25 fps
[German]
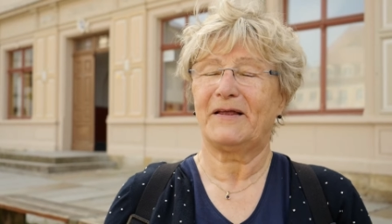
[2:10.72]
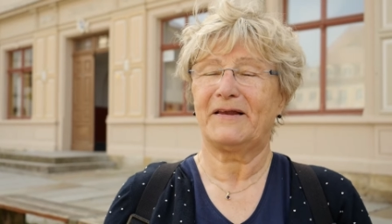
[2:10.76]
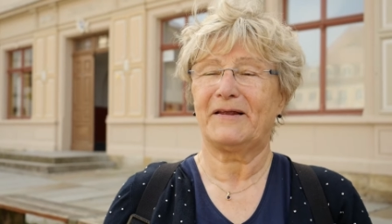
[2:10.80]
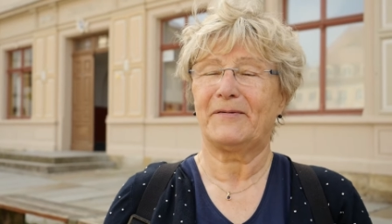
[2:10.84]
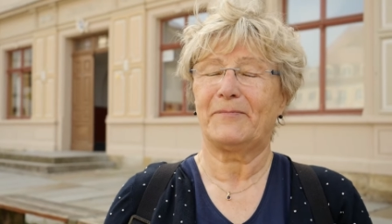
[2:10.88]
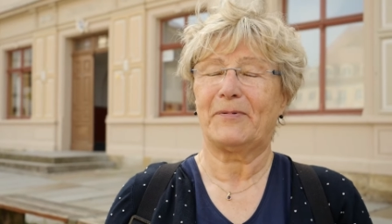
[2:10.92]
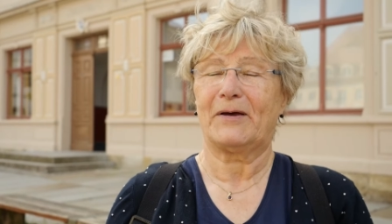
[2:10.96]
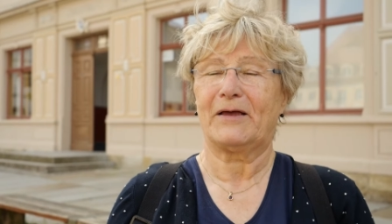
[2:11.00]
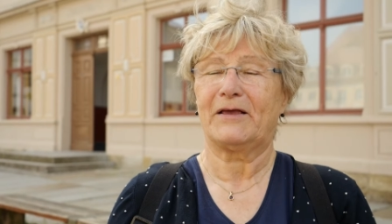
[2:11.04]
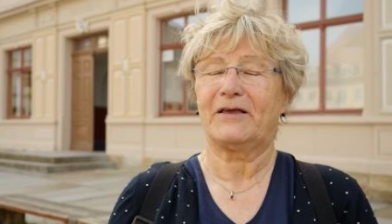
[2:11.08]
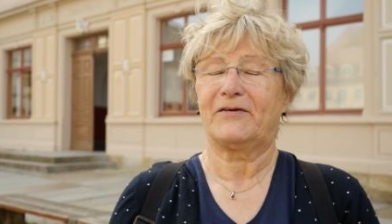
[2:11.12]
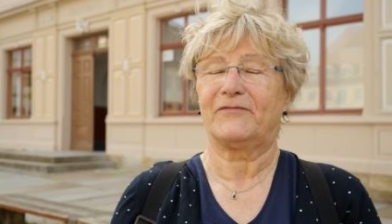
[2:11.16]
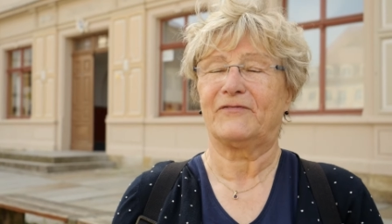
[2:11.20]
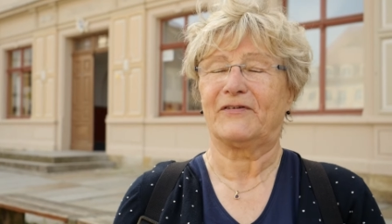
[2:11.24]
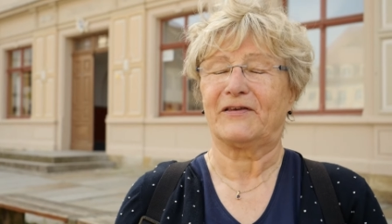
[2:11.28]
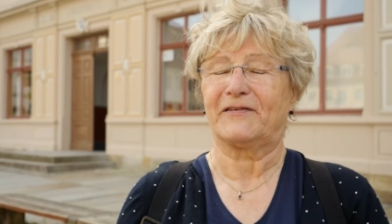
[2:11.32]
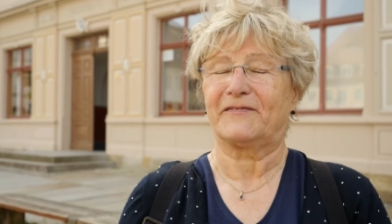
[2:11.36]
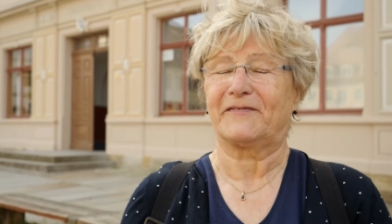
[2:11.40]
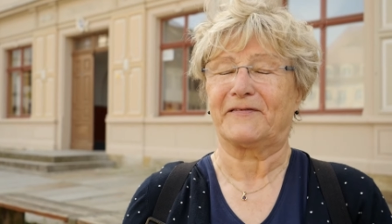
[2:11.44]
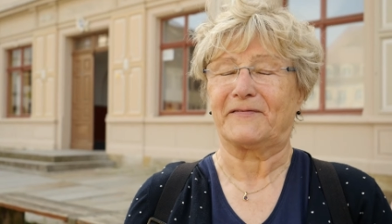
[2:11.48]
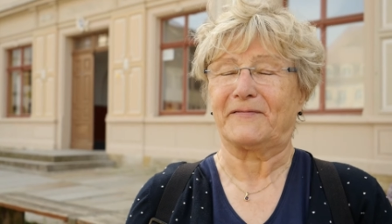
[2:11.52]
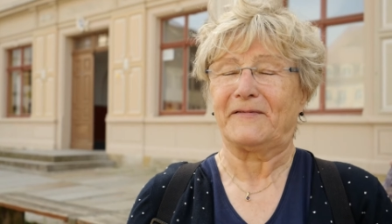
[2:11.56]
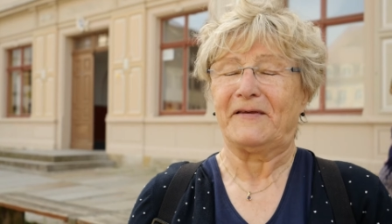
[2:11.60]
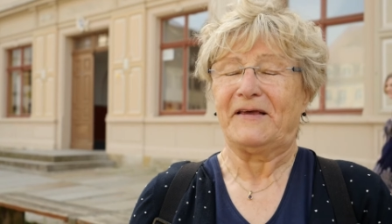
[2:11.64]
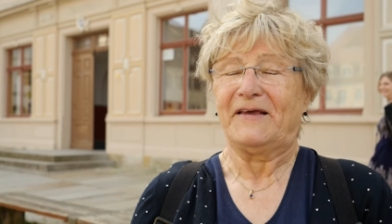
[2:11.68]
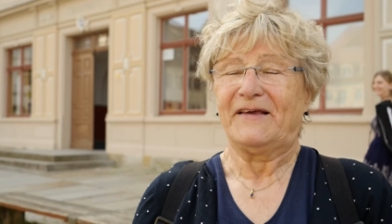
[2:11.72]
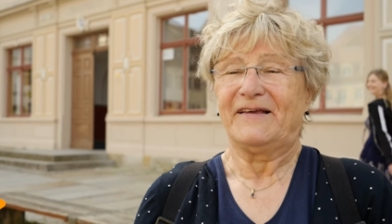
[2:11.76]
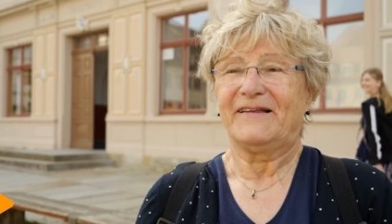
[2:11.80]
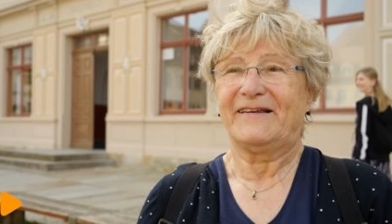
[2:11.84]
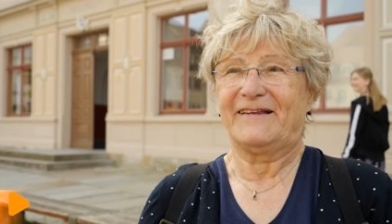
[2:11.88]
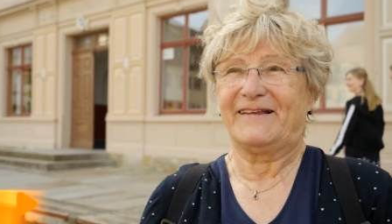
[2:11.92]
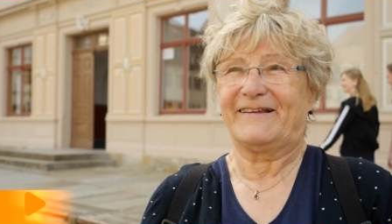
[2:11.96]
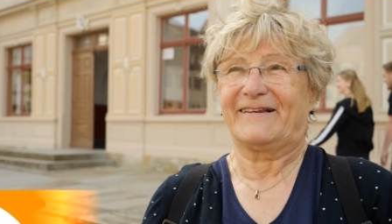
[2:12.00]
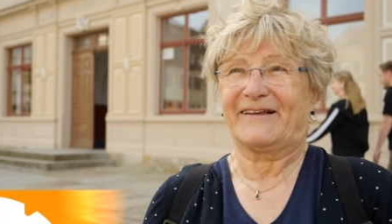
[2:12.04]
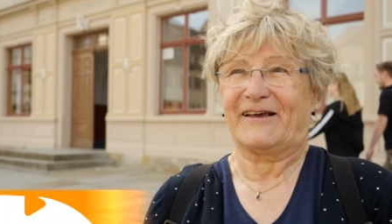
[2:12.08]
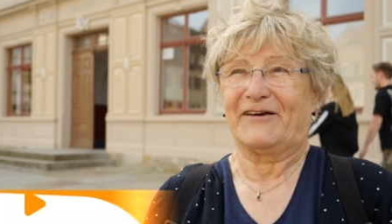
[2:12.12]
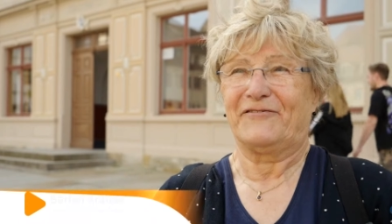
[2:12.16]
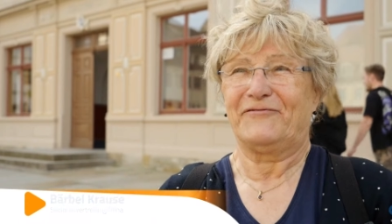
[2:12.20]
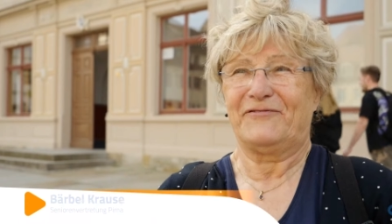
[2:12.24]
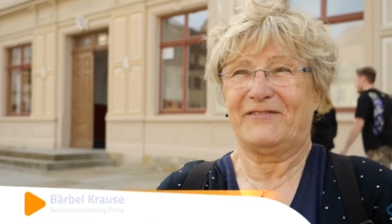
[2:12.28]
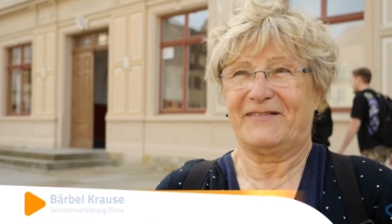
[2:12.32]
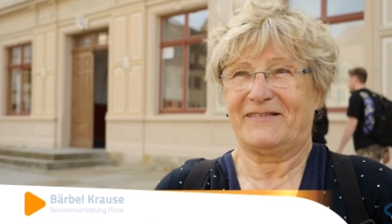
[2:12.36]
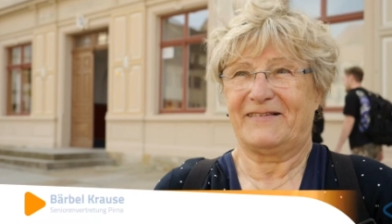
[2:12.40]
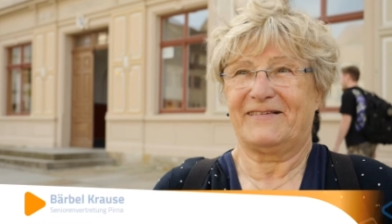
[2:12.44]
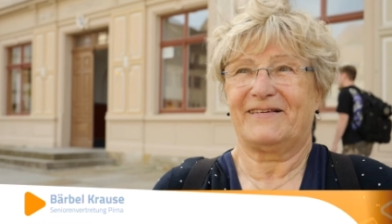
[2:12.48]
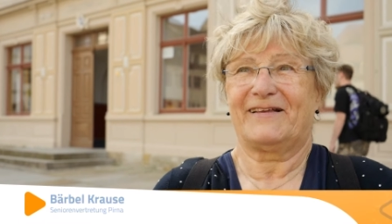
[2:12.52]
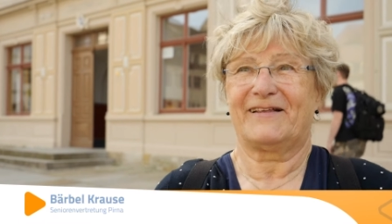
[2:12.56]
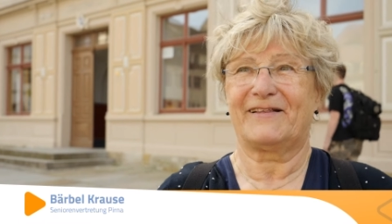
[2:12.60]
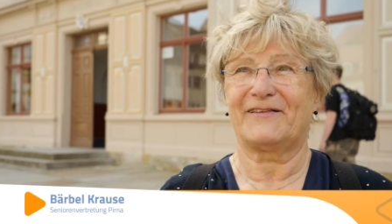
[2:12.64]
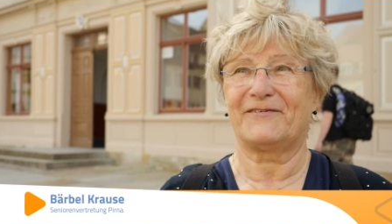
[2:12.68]
mehr dabei gewesen. Die treffen
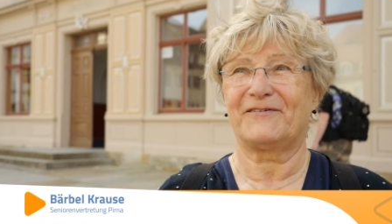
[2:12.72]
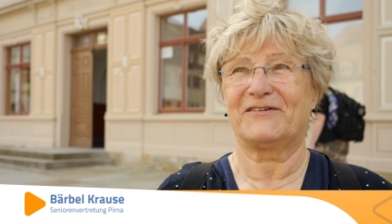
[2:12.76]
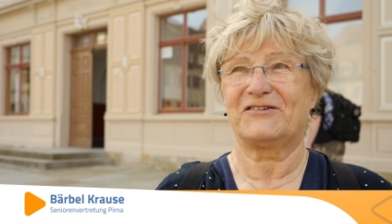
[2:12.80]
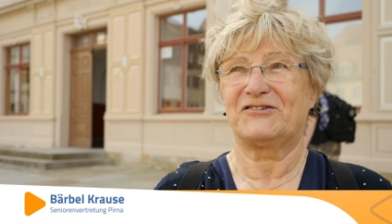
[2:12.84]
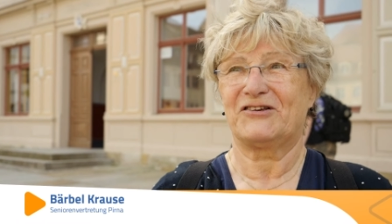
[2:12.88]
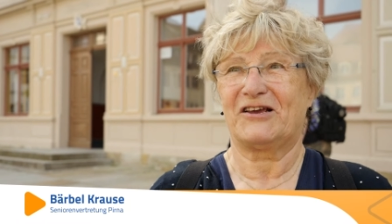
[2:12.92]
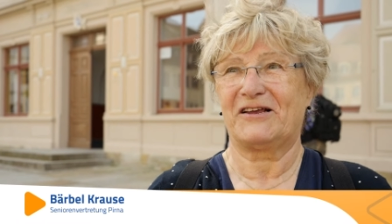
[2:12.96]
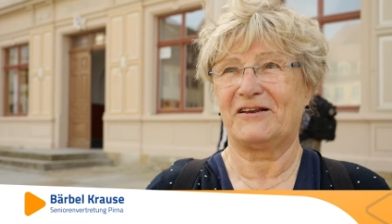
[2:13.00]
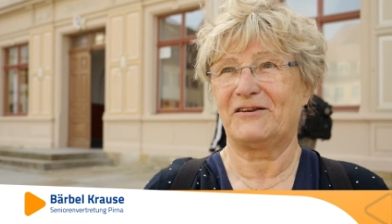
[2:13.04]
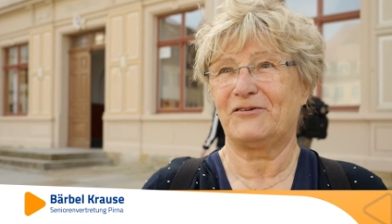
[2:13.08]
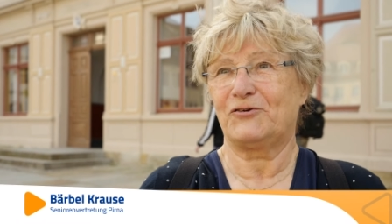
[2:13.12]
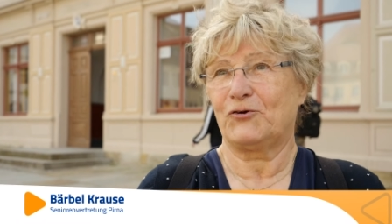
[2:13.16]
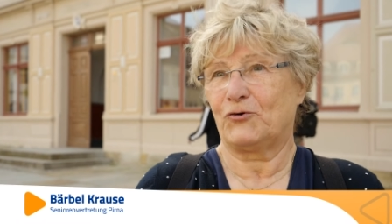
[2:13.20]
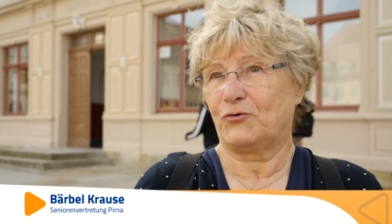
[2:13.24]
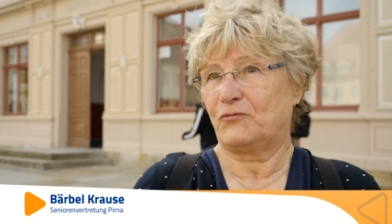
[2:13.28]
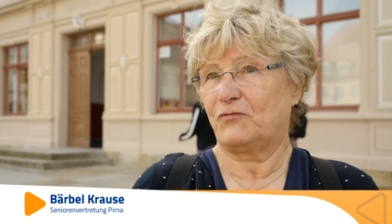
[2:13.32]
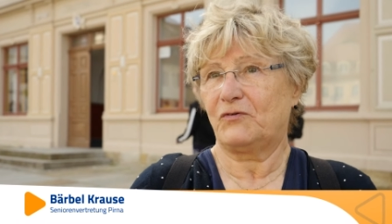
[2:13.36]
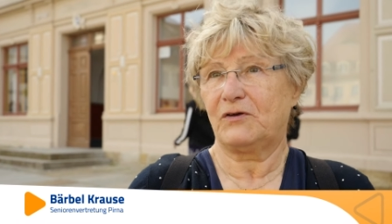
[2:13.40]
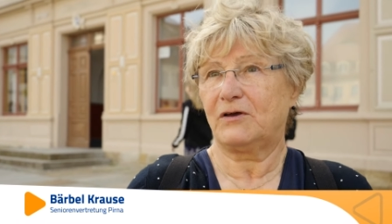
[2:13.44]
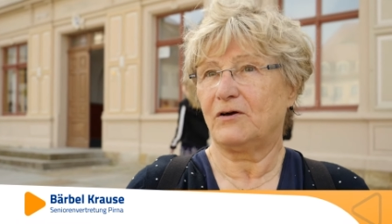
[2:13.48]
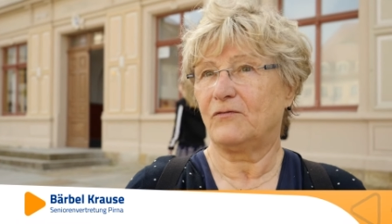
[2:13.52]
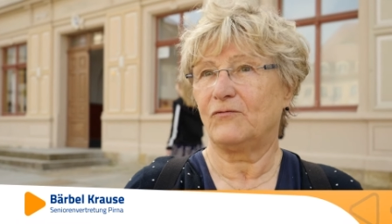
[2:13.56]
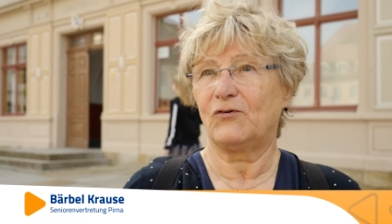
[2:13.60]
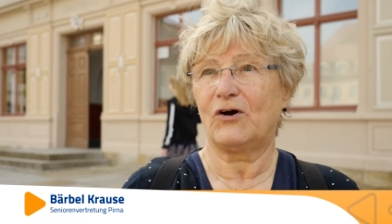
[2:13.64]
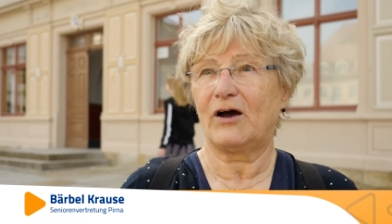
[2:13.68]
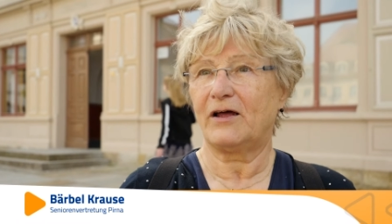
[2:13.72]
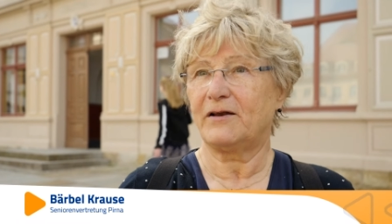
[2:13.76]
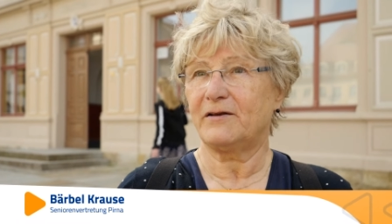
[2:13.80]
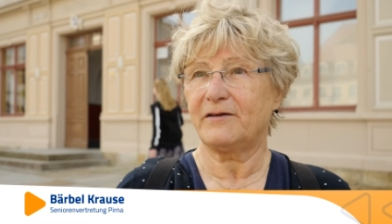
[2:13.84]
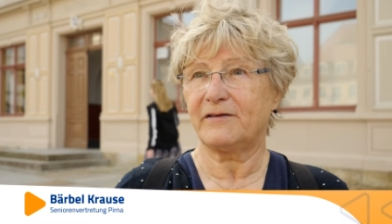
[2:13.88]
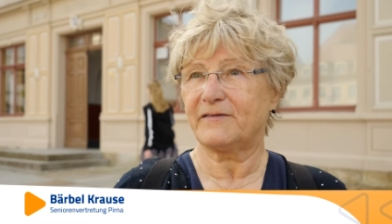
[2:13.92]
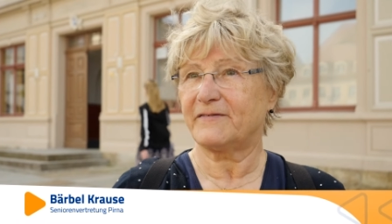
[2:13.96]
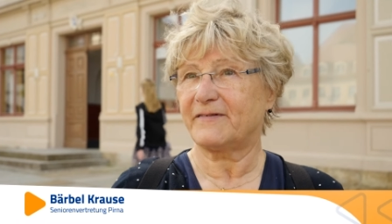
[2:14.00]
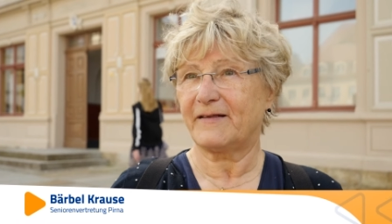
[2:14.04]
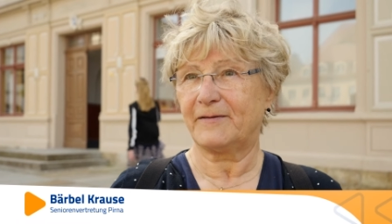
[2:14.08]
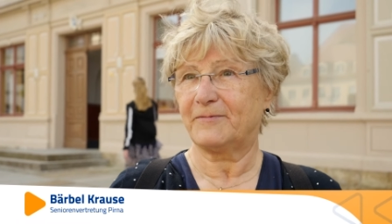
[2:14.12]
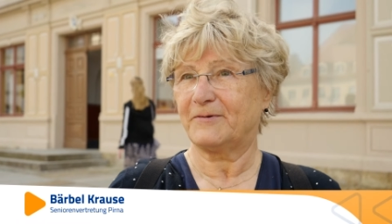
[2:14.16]
sich jetzt wahrscheinlich häufiger woanders.